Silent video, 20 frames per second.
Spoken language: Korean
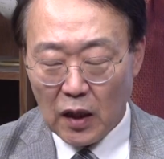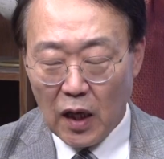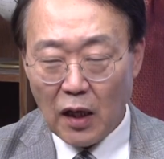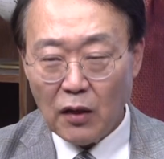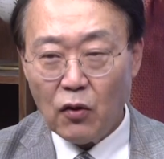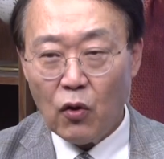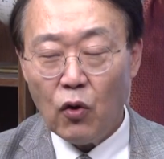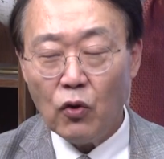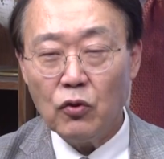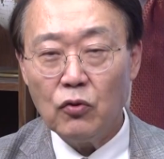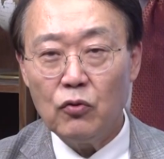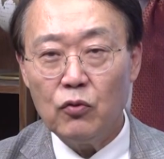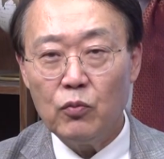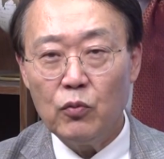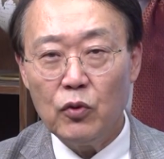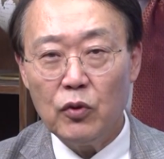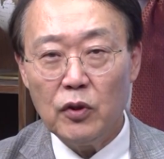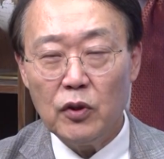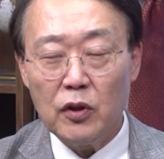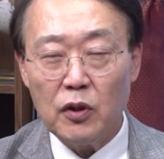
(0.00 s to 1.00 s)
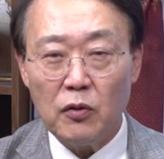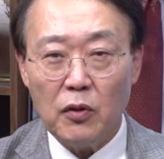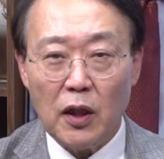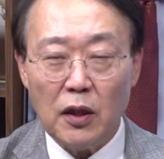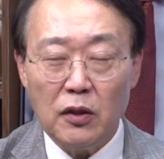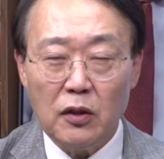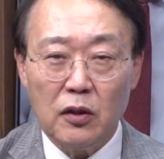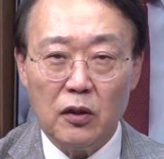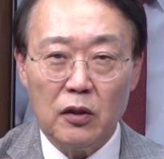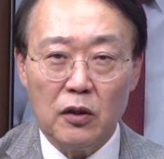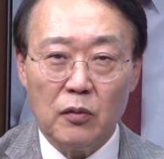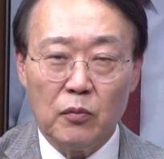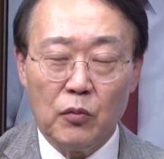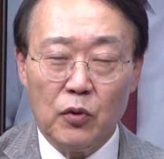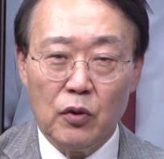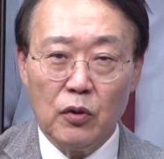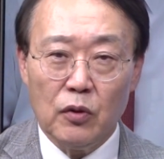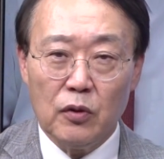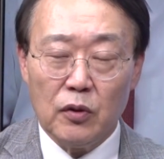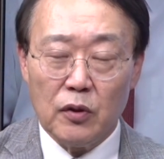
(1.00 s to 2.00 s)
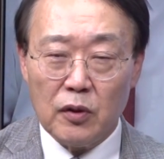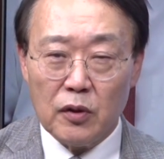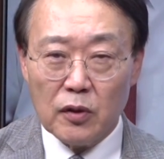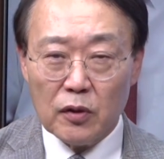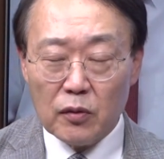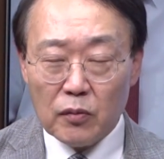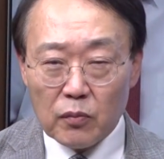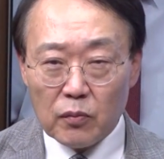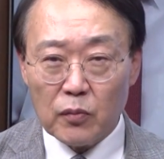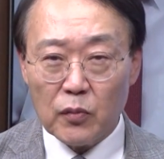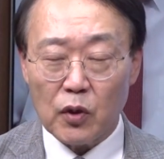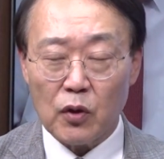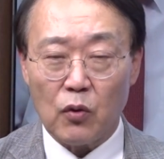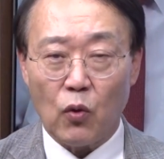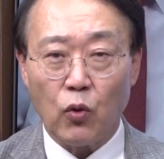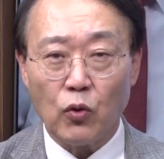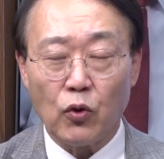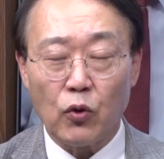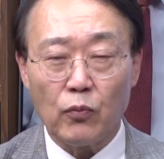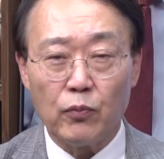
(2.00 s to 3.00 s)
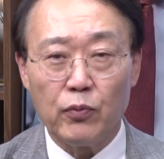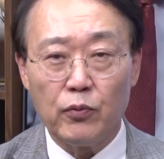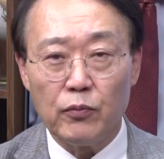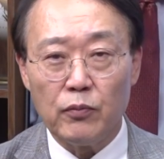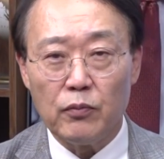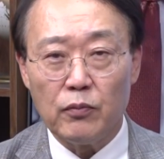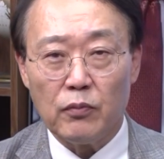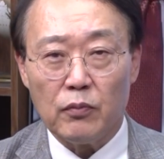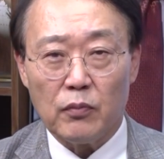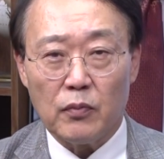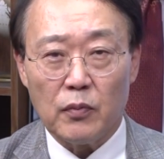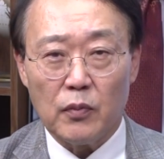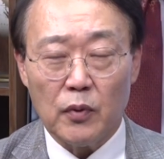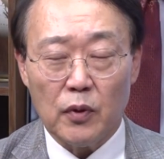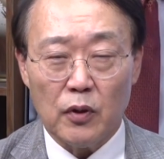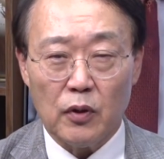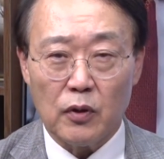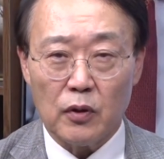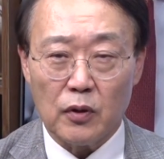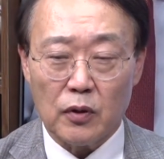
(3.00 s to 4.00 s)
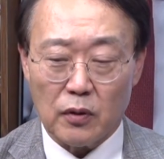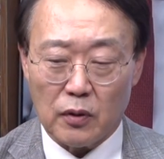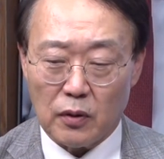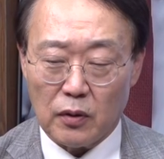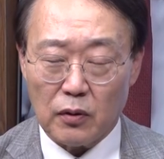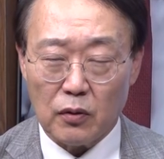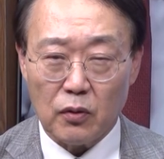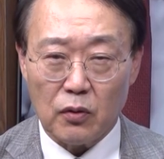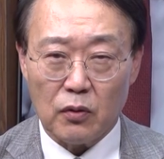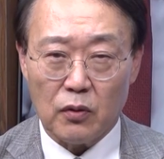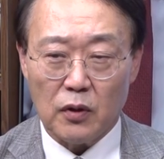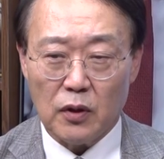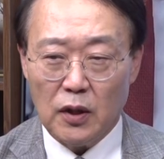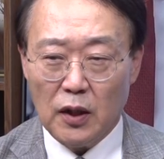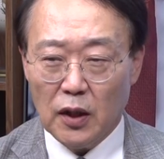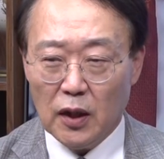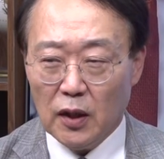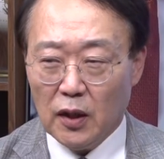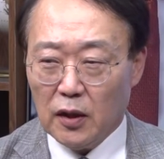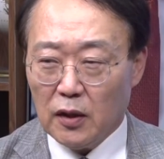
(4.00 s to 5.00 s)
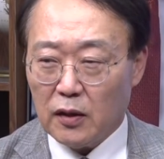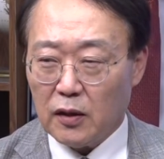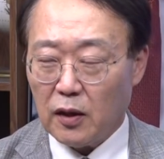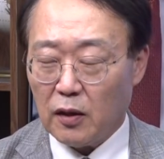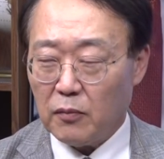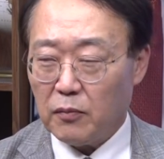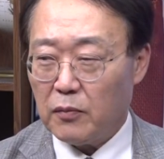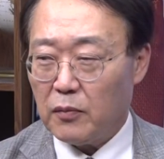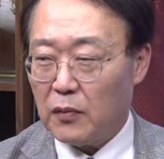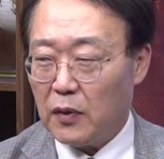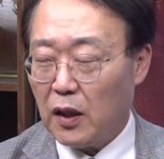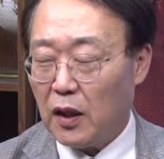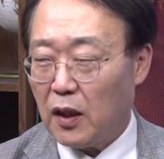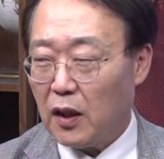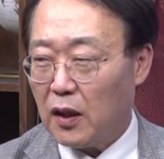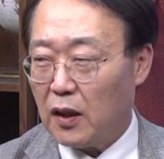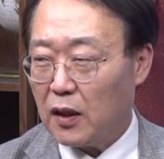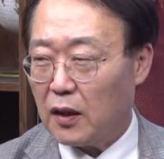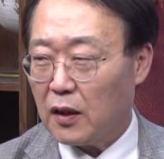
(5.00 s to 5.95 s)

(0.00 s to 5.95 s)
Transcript: 아 거기도 뭐 이제 완전히 뭐 지금 뭐 골동품 뭐참 아,